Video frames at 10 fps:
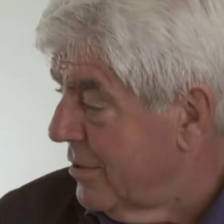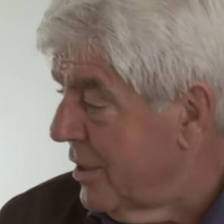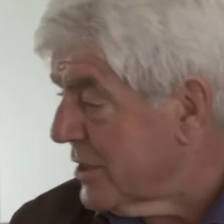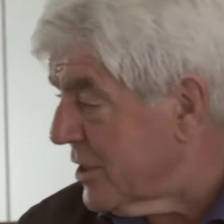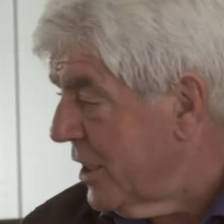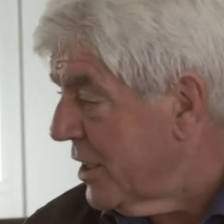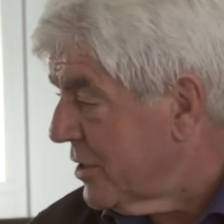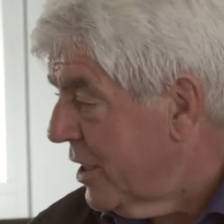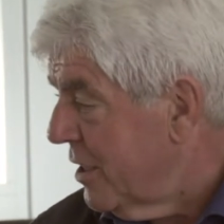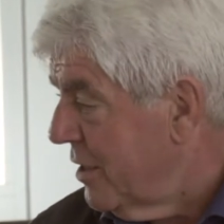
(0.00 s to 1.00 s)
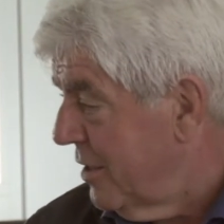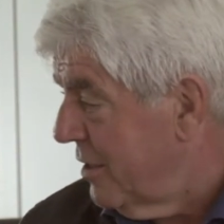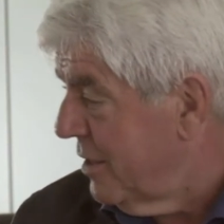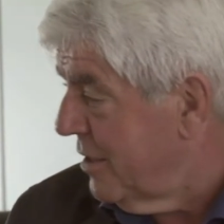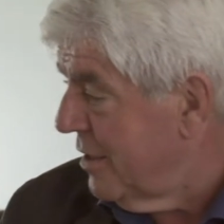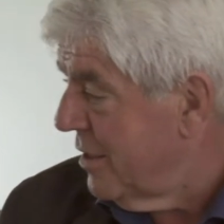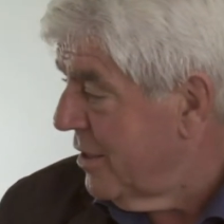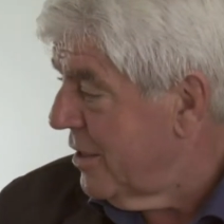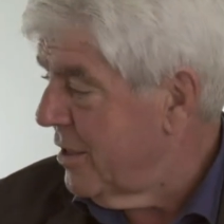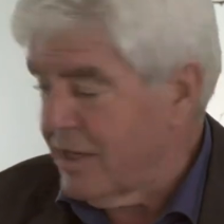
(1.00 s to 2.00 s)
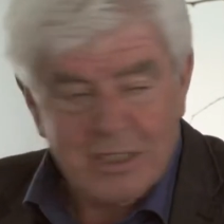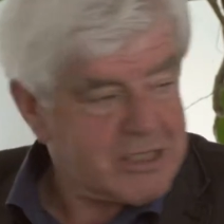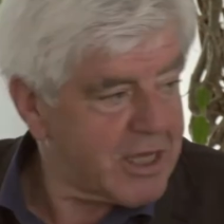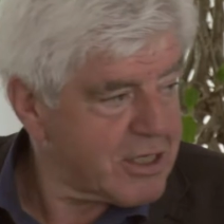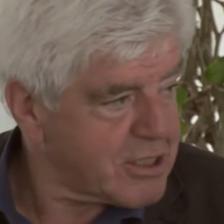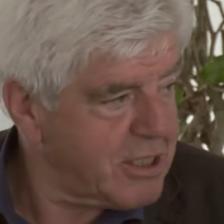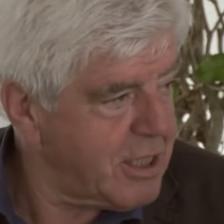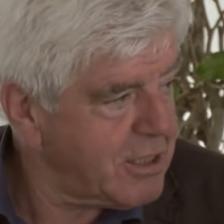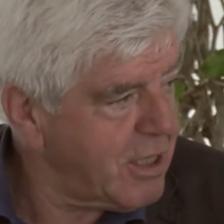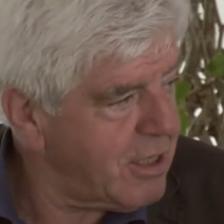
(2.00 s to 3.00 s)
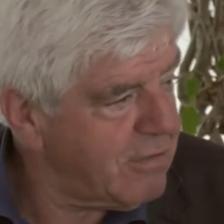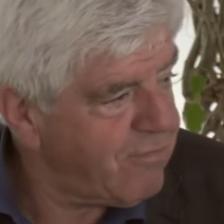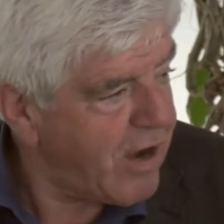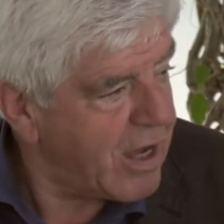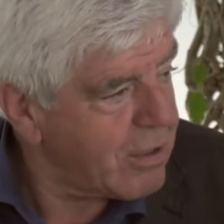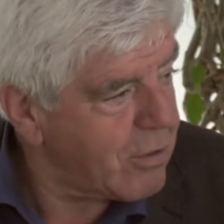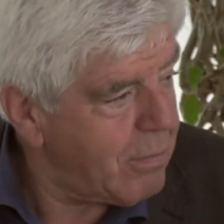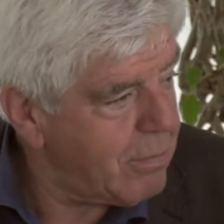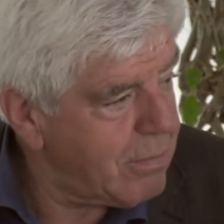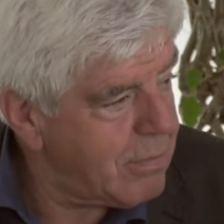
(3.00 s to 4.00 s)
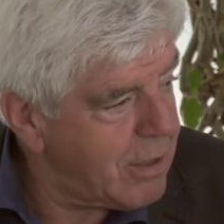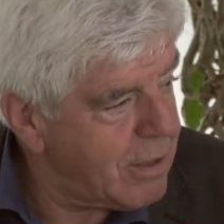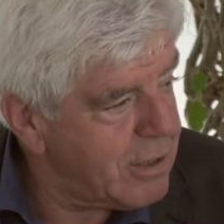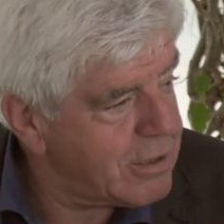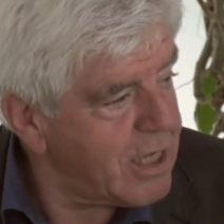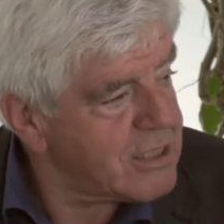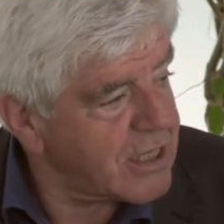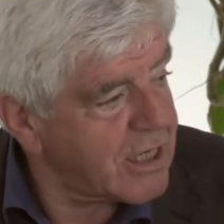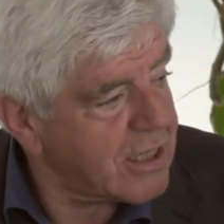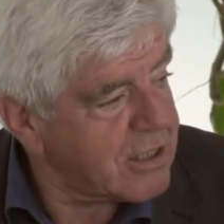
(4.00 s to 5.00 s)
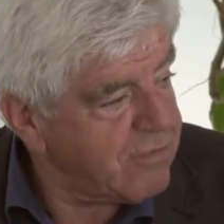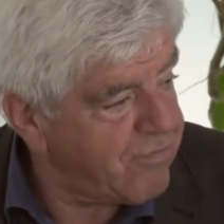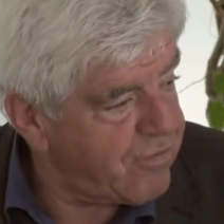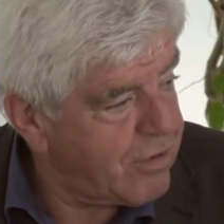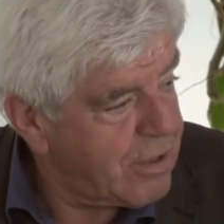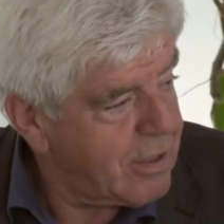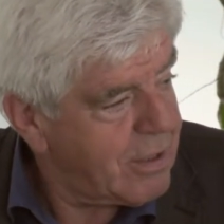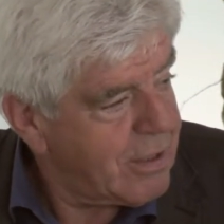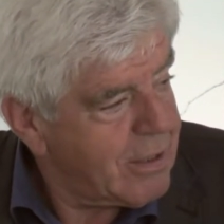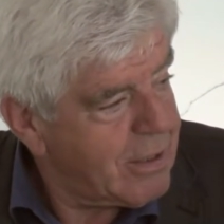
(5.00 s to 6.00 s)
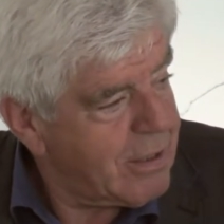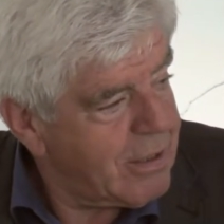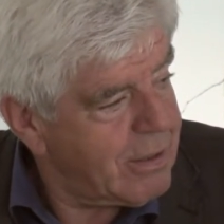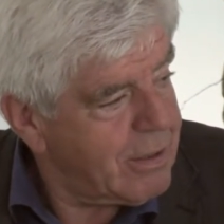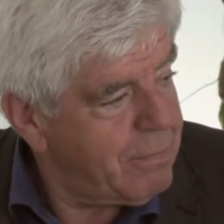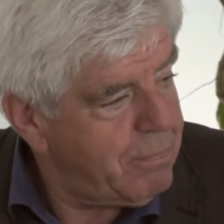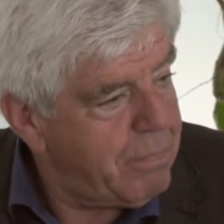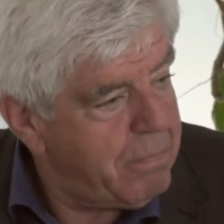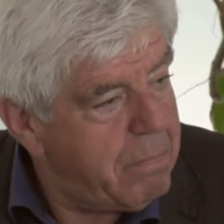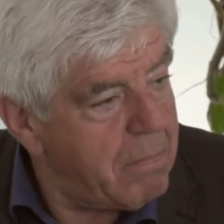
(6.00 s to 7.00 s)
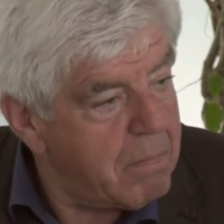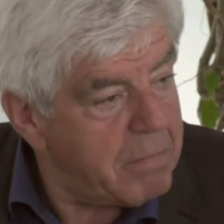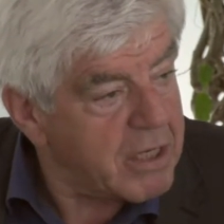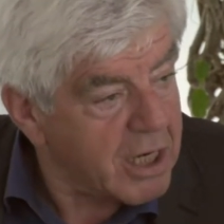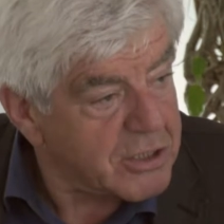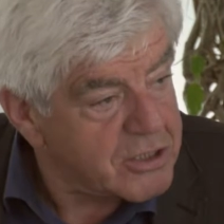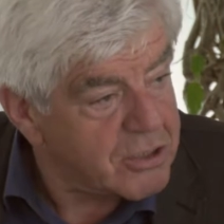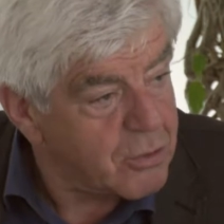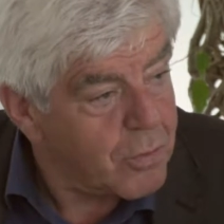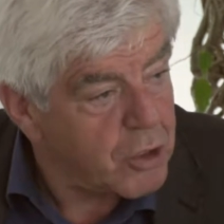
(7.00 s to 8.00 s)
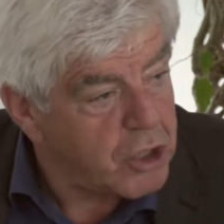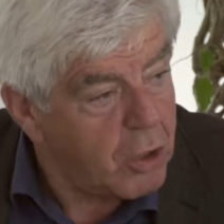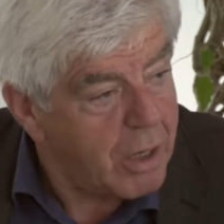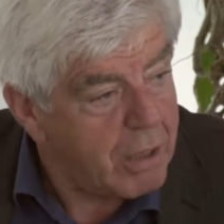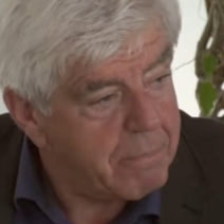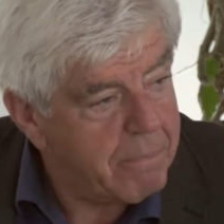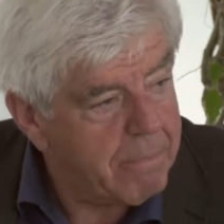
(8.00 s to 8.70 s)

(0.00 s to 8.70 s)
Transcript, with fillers: die als Klientel, äh, als engeres Klientel in Frage kommen, äh, der ist relativ äh, begrenzt, überschaubar.